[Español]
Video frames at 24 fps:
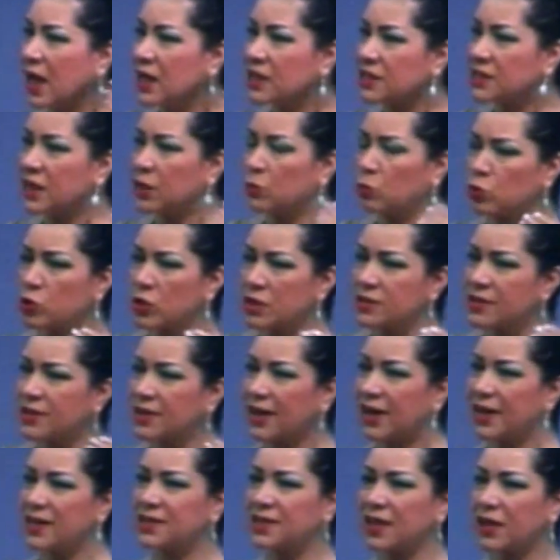Si en muchas
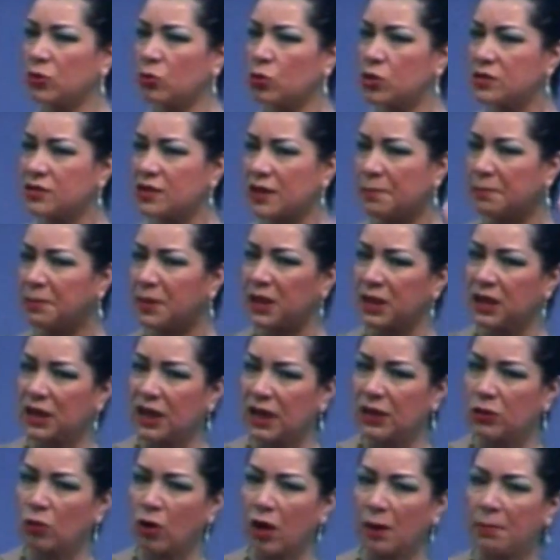iglesias no están
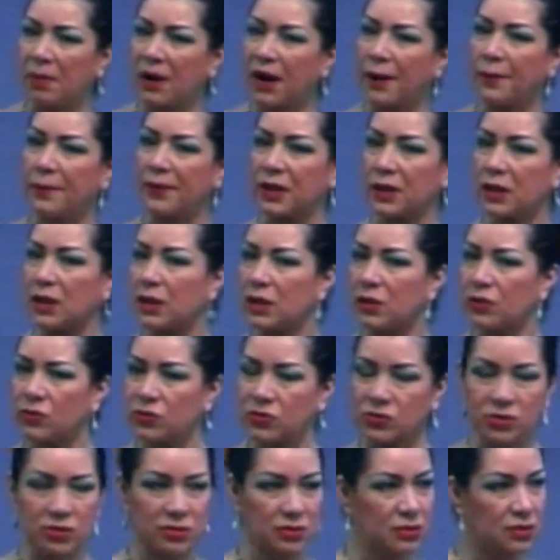predicando la palabra de
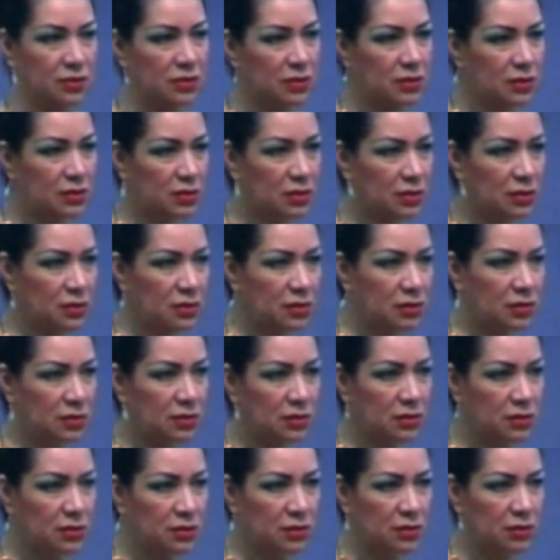Dios,
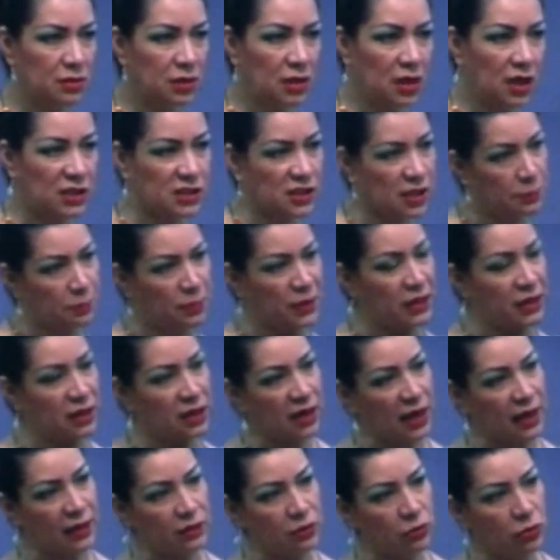están
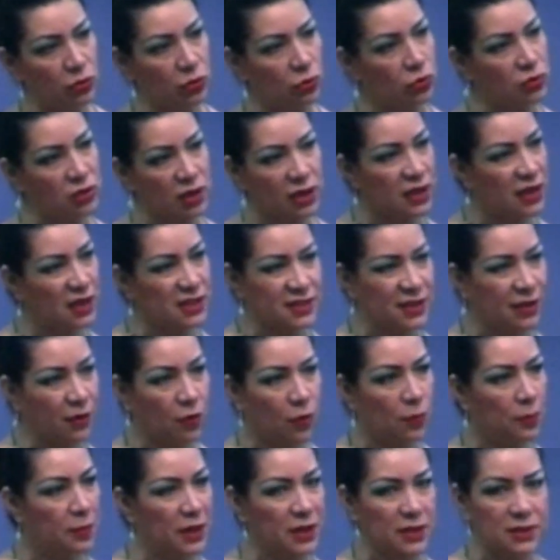predicando doctrinas de
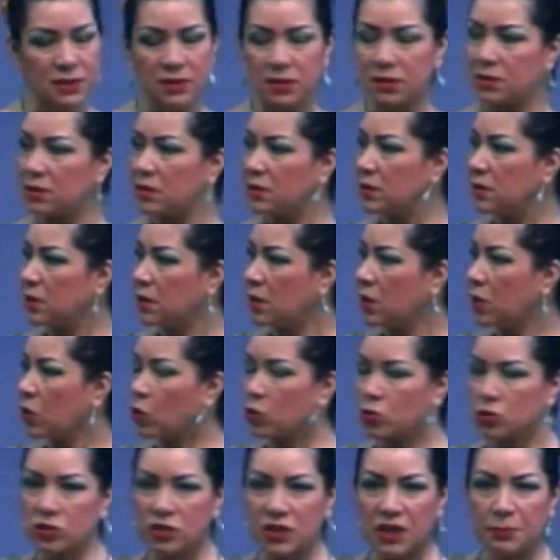hombres
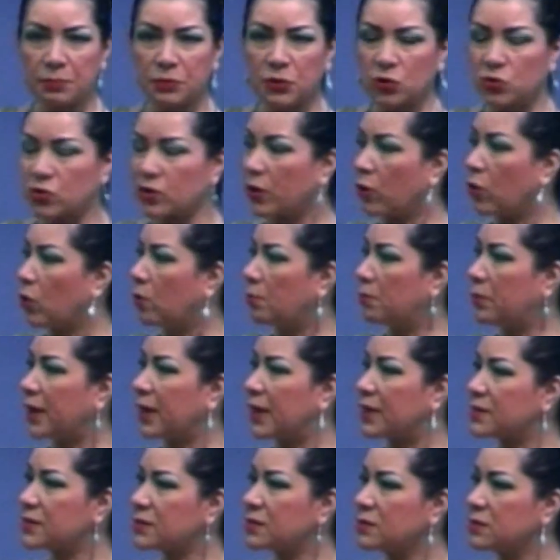conceptos de
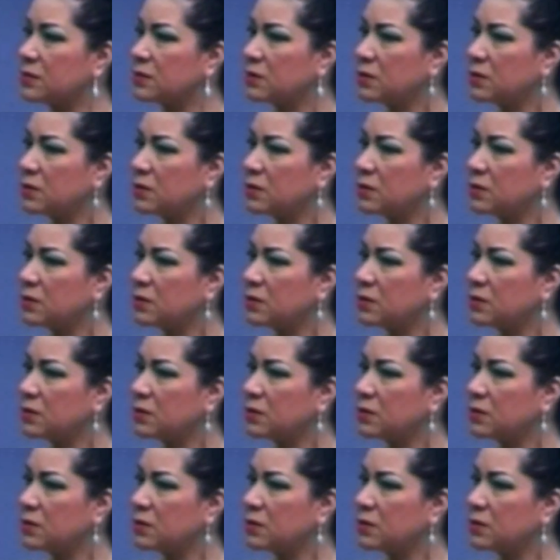hombres.